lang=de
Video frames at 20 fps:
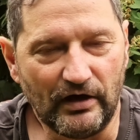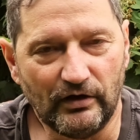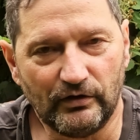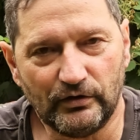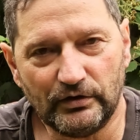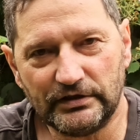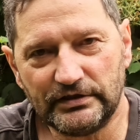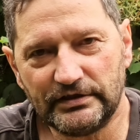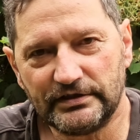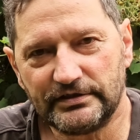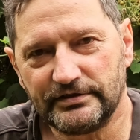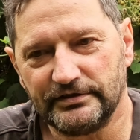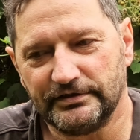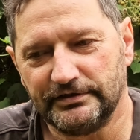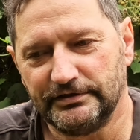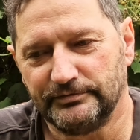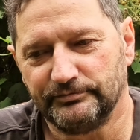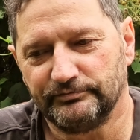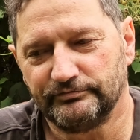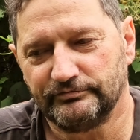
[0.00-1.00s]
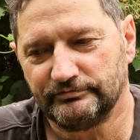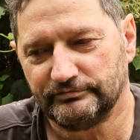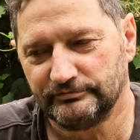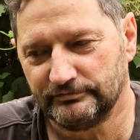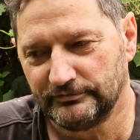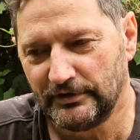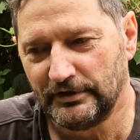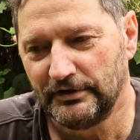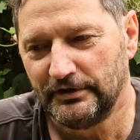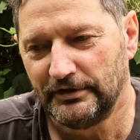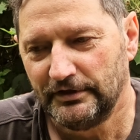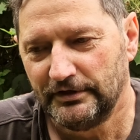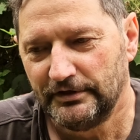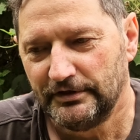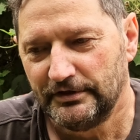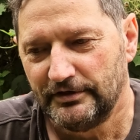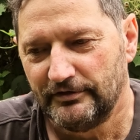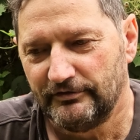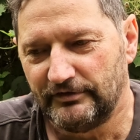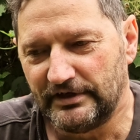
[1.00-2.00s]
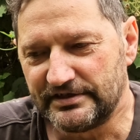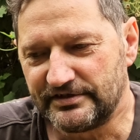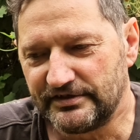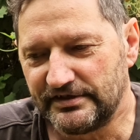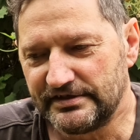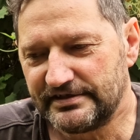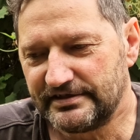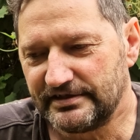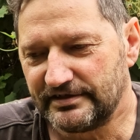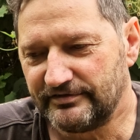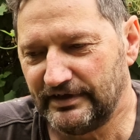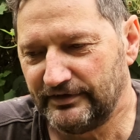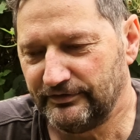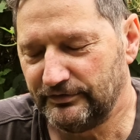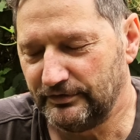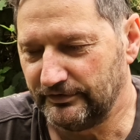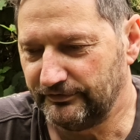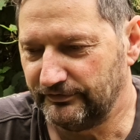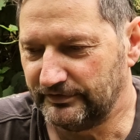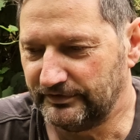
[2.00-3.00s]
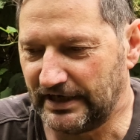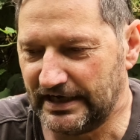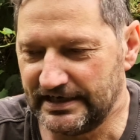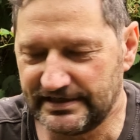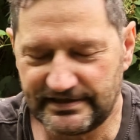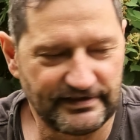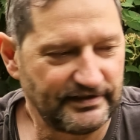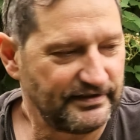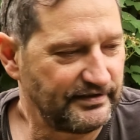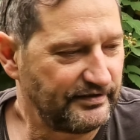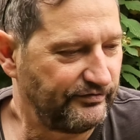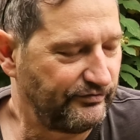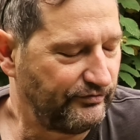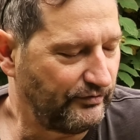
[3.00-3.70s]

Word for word: Und ähm, weil sonst, ich war vor 30,